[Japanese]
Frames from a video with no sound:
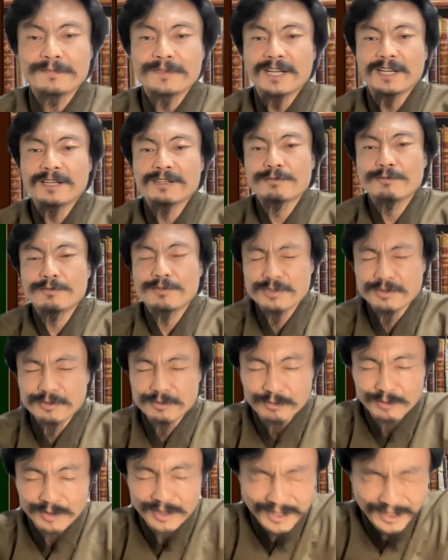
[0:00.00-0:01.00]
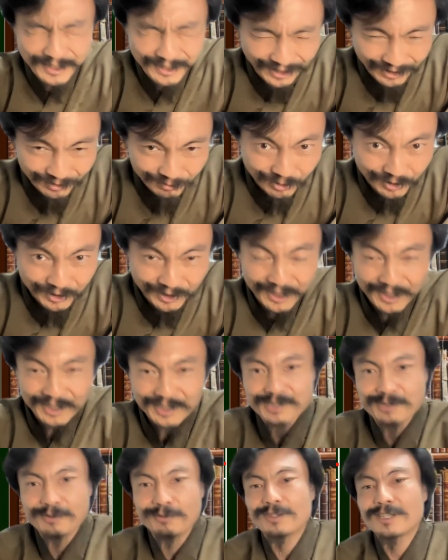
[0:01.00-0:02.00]
だからその15年間なんとか耐
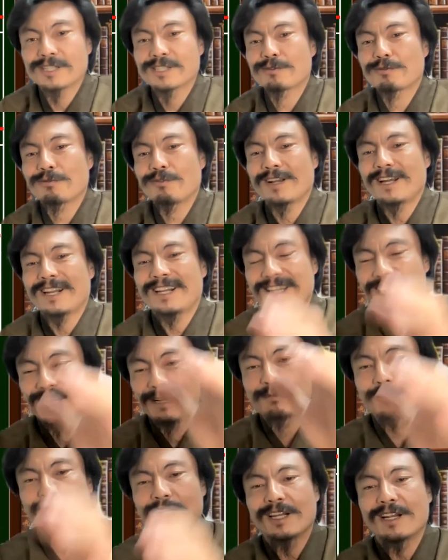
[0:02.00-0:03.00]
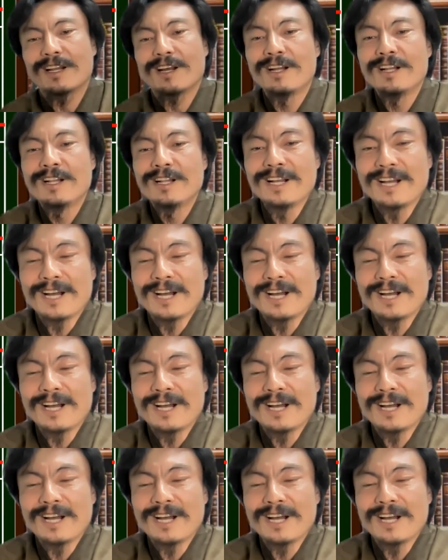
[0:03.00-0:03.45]
え忍んで、そこからだみたいな、